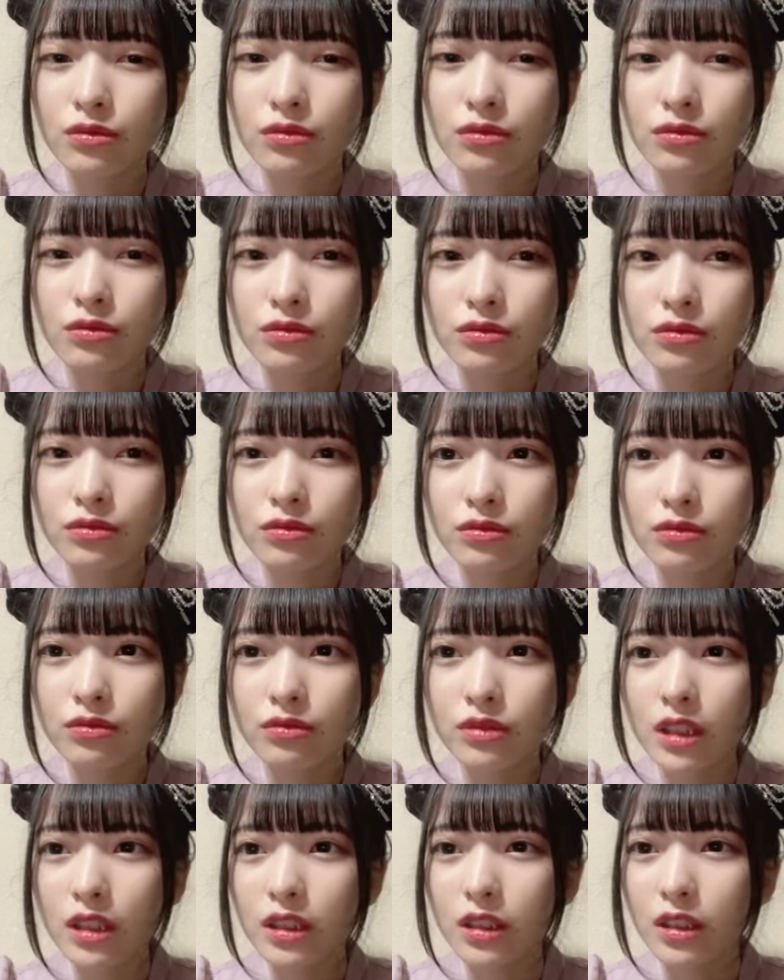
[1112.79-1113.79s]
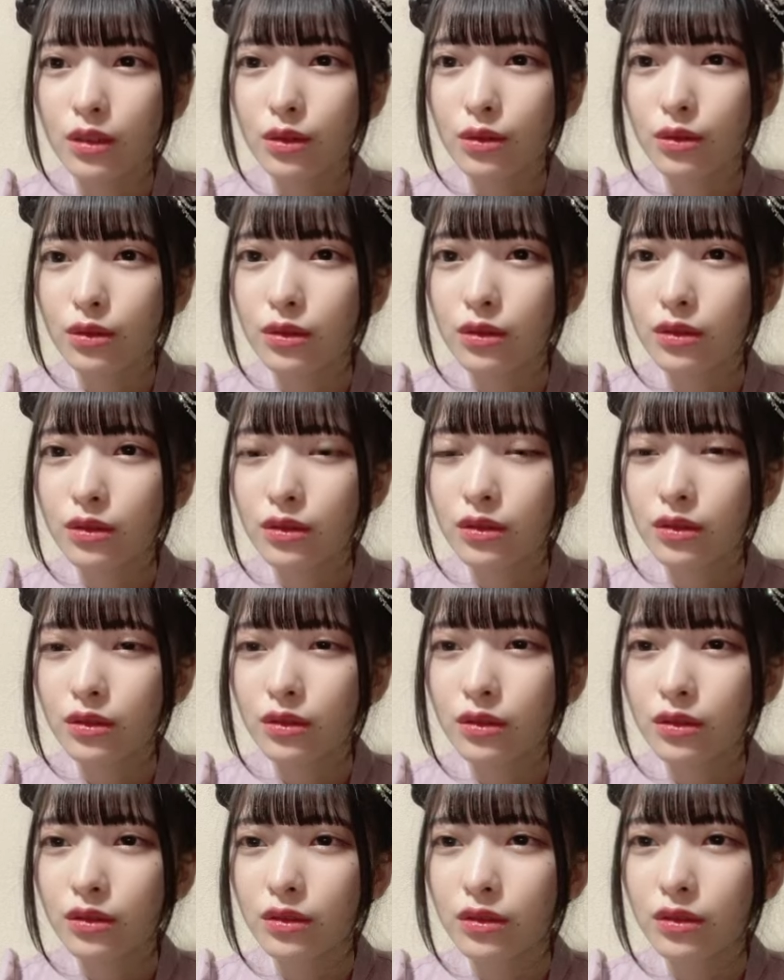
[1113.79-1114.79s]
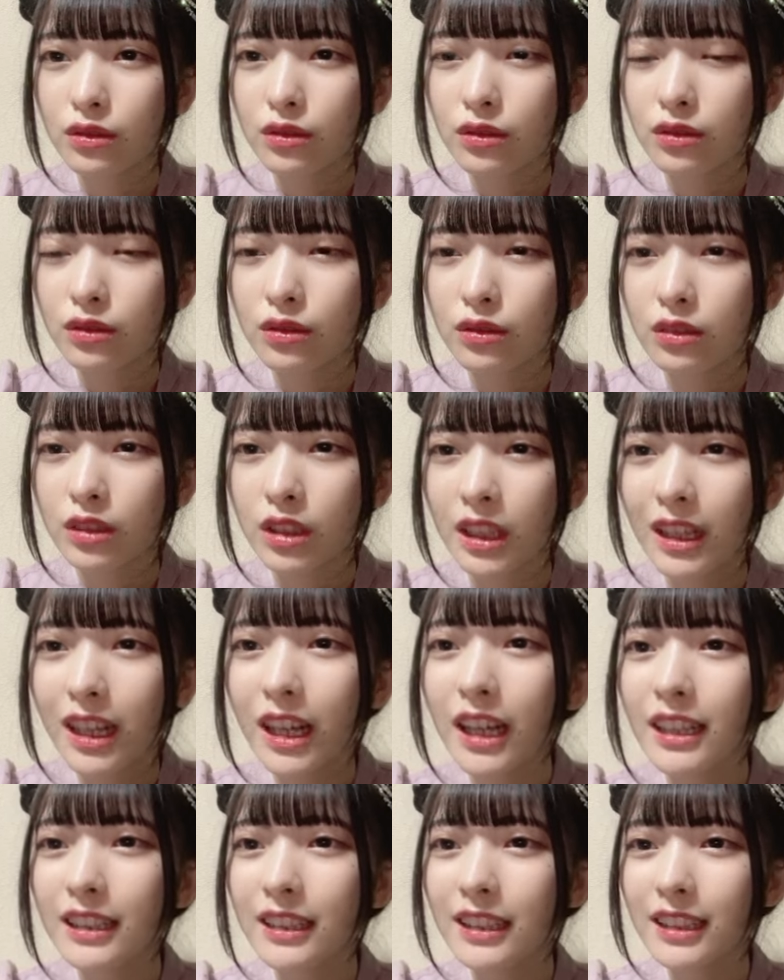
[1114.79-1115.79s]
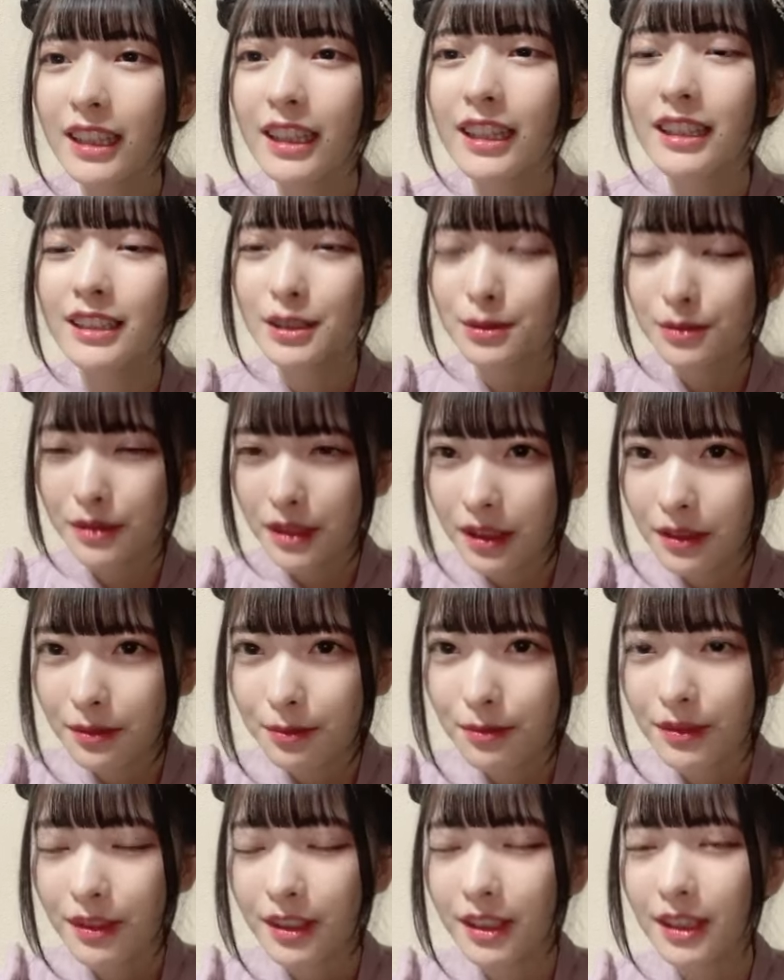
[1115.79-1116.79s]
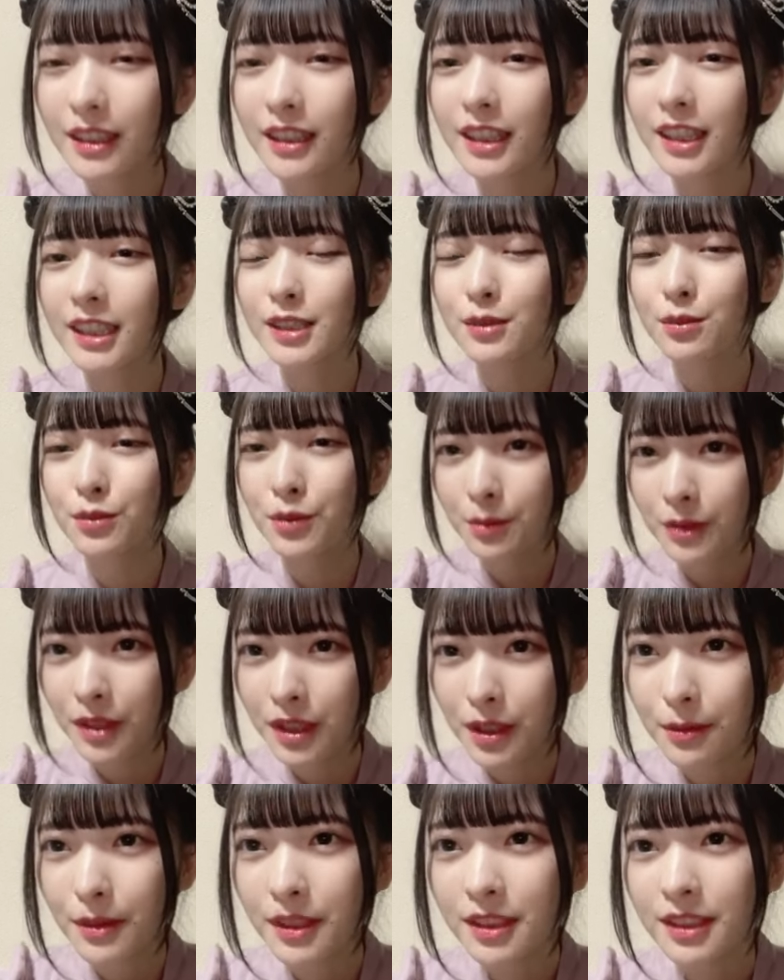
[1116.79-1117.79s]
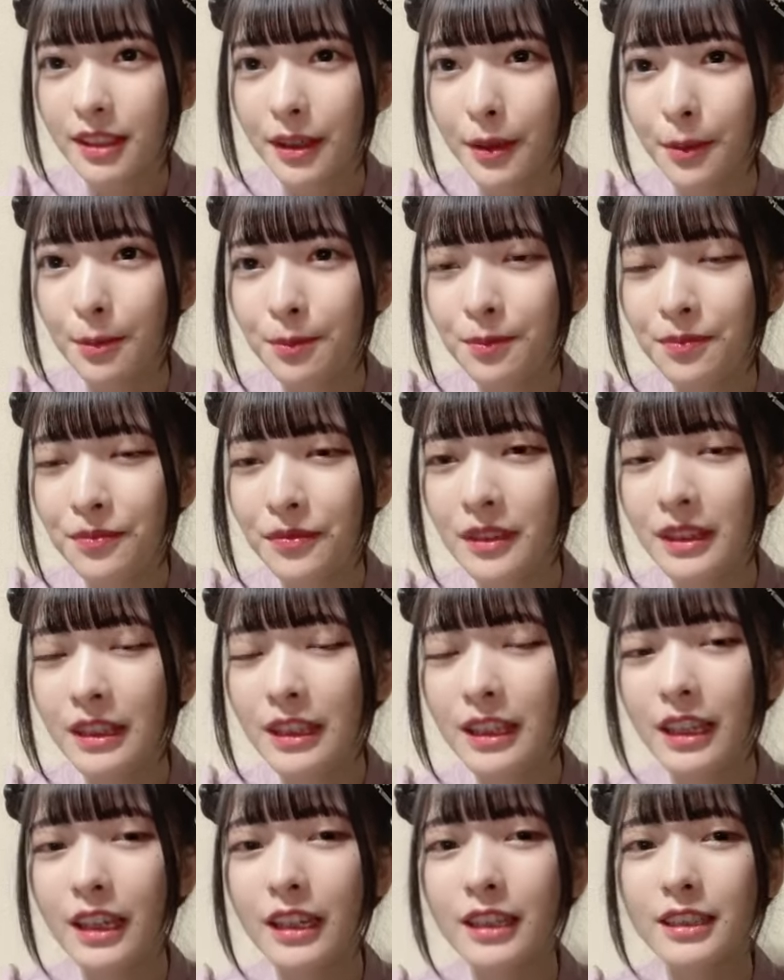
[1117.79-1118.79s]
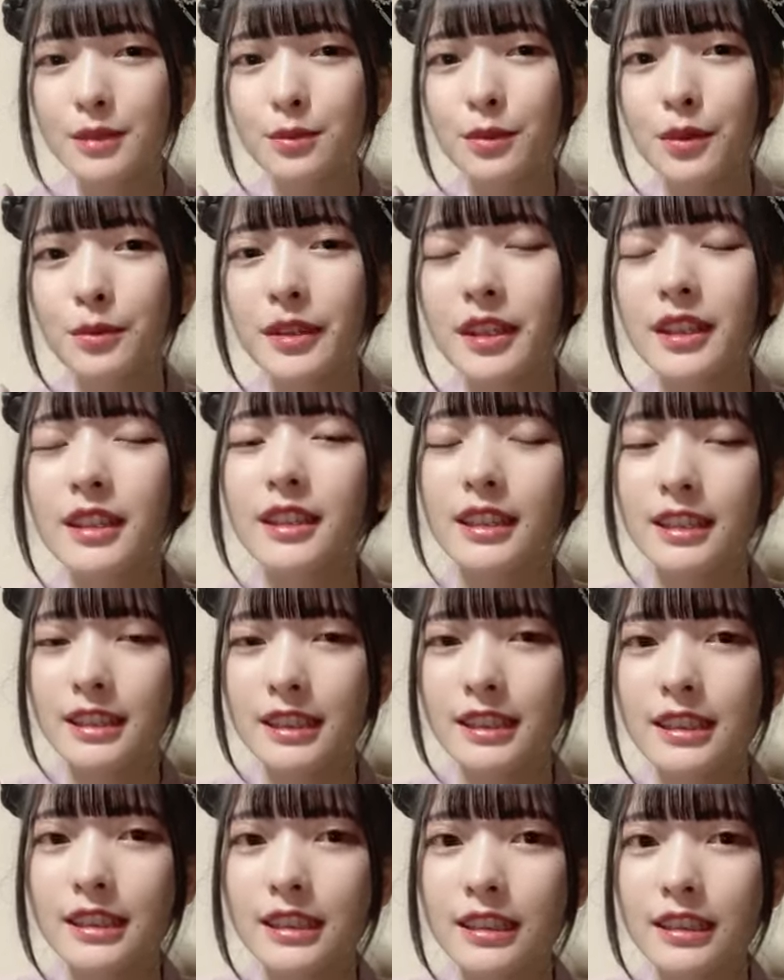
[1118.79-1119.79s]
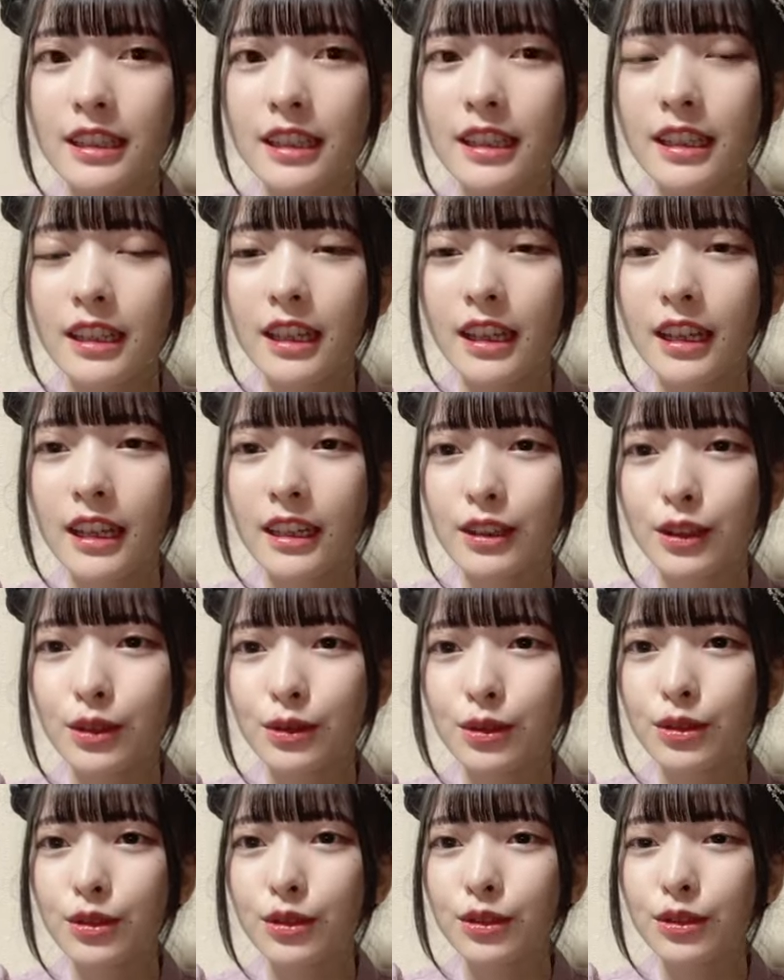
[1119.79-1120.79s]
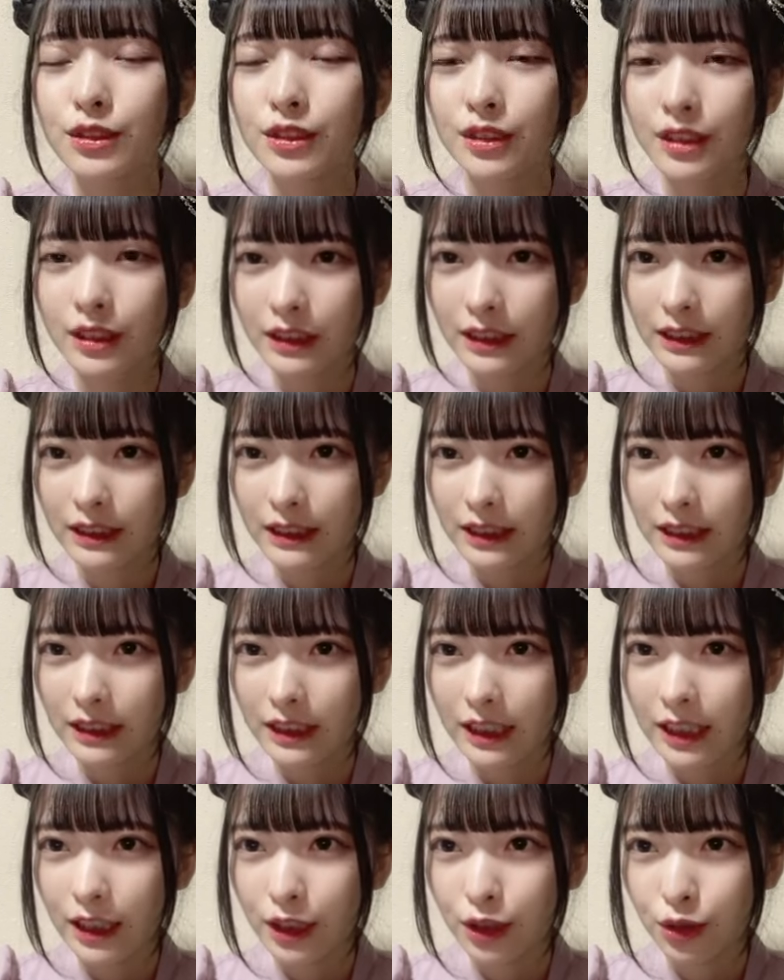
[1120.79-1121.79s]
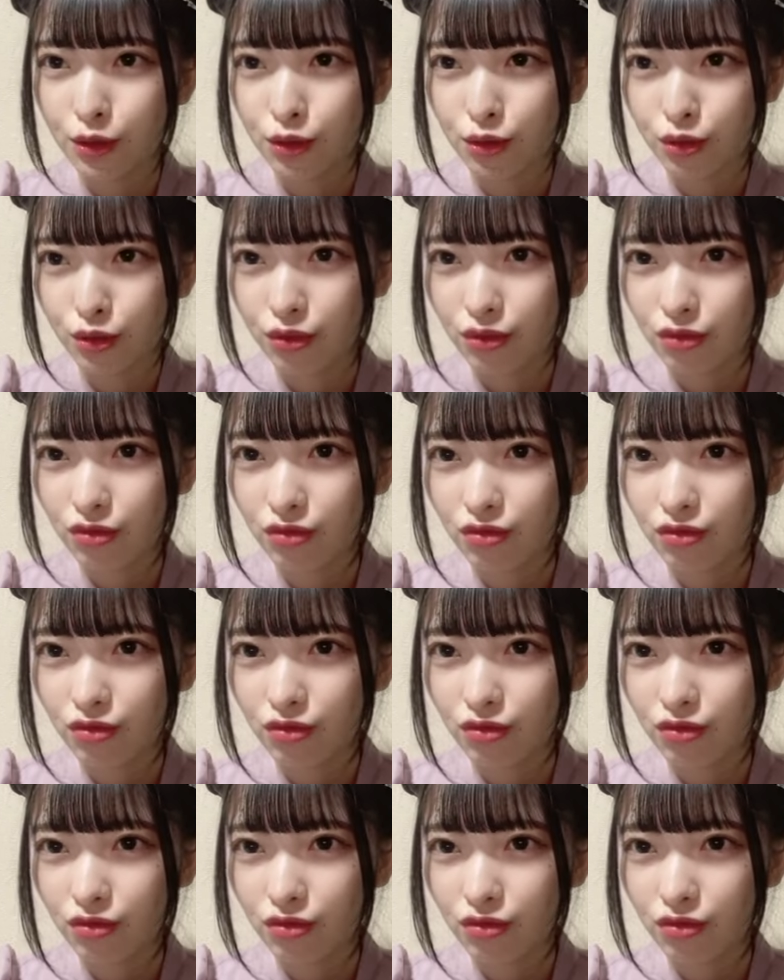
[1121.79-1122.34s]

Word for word: うんなんだろうあ逃げ恥ね逃げ恥も見てました逃げ恥も見てたしあとあの